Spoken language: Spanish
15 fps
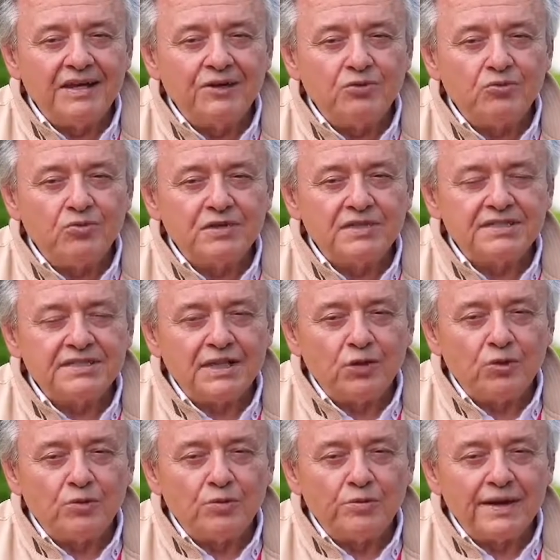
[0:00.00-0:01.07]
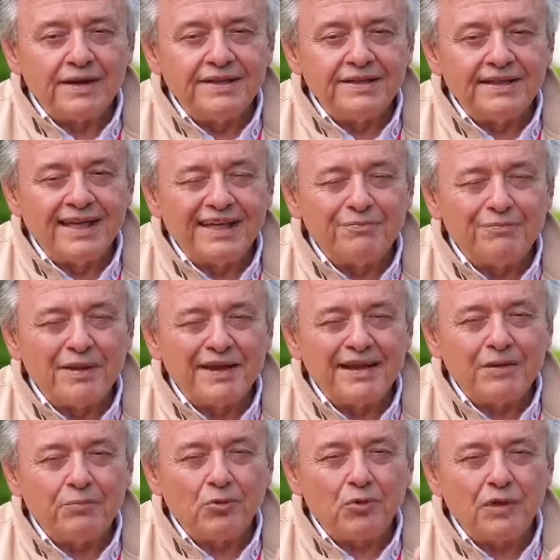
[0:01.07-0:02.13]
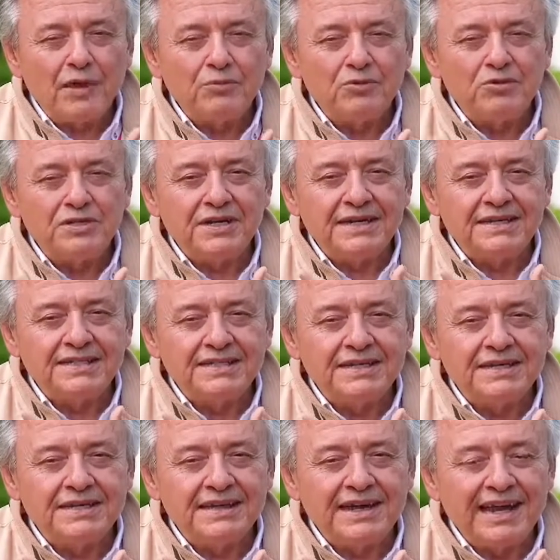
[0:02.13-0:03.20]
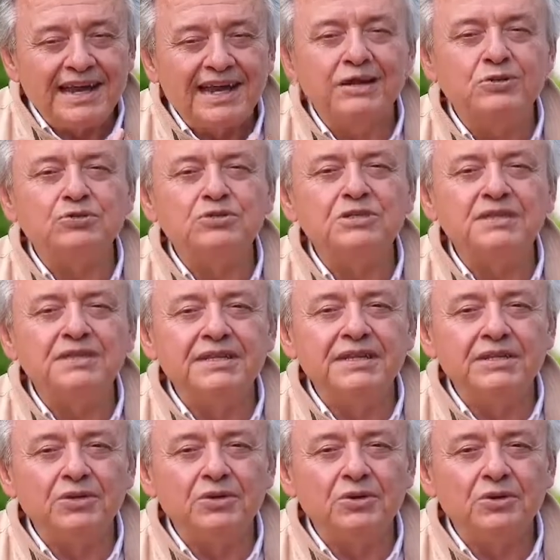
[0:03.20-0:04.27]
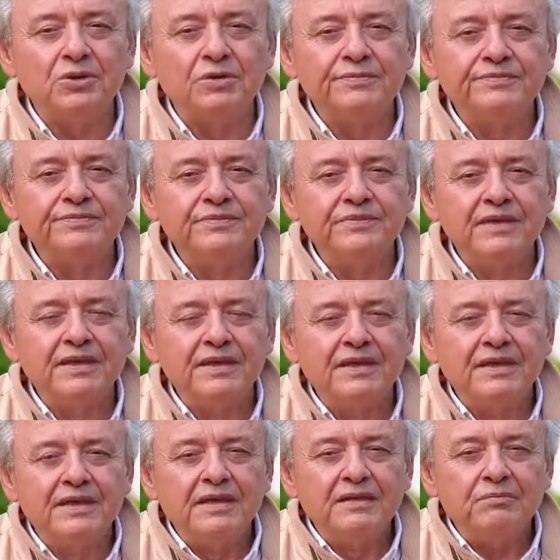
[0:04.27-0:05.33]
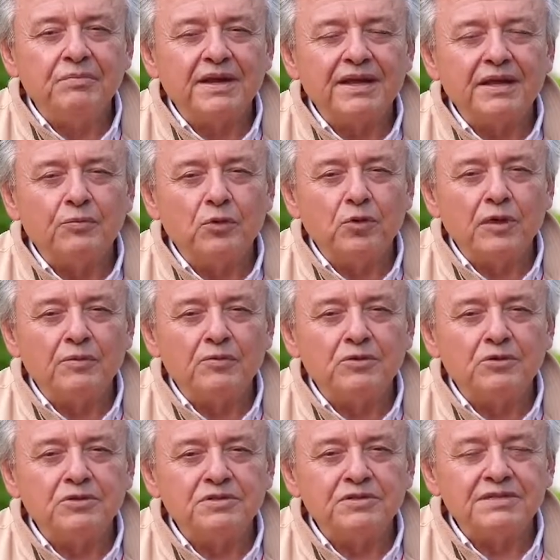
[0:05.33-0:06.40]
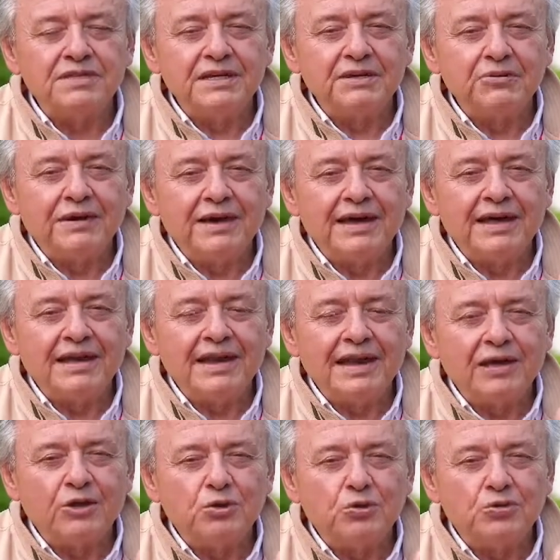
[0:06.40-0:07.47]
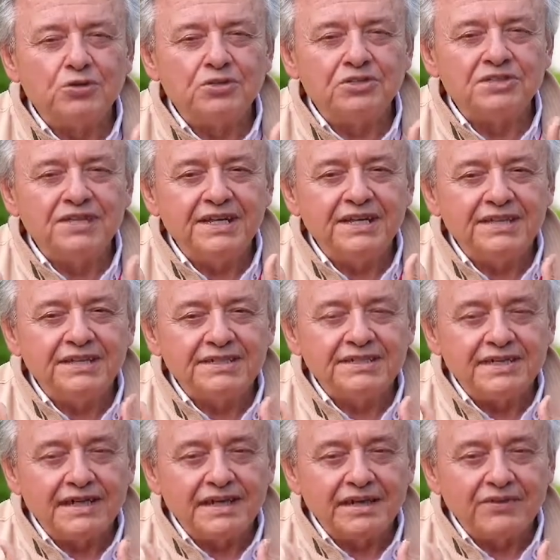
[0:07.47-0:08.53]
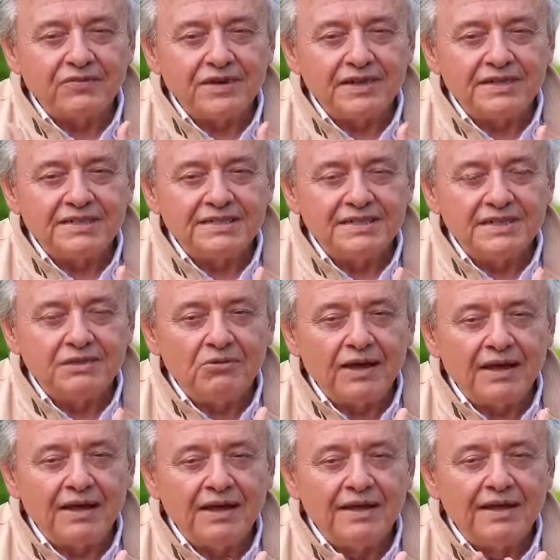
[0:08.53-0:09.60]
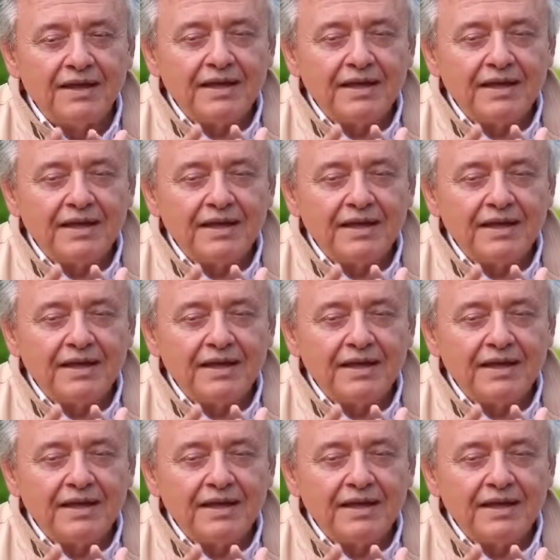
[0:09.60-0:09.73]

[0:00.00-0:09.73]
en nuestra humanidad para que podamos nacer a la luz interior, para que podamos llevar la conciencia reflexiva